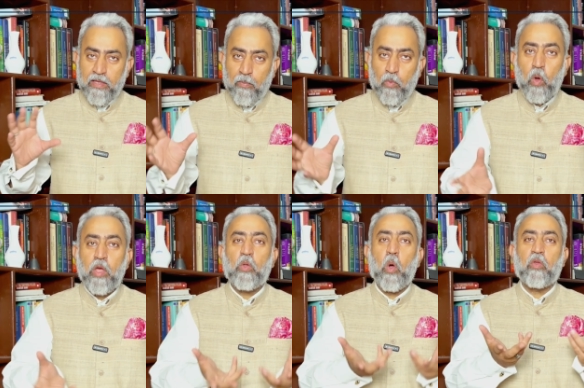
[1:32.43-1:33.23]
जब
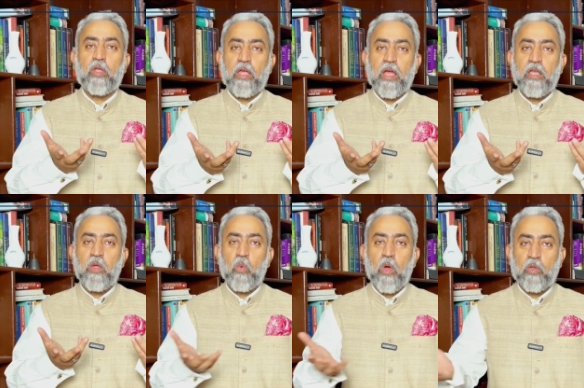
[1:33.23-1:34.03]
कोई तौर तरीका
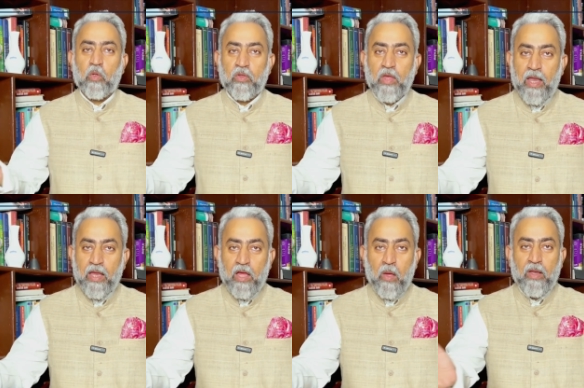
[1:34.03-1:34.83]
नहीं हुआ तो
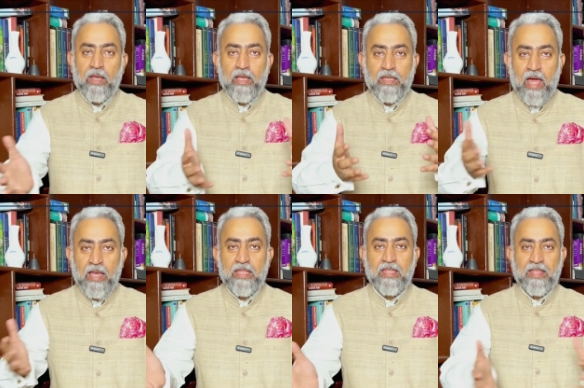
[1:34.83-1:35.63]
सारे कवानीन
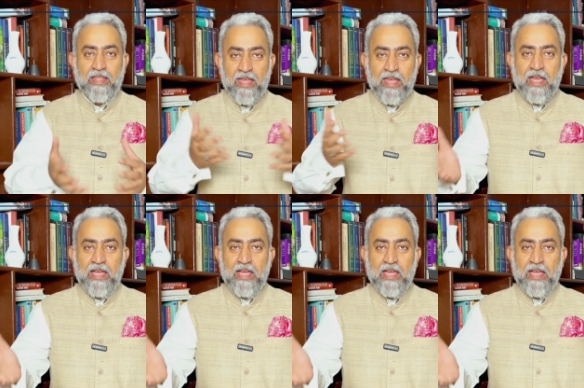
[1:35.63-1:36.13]
सारी चीज़ें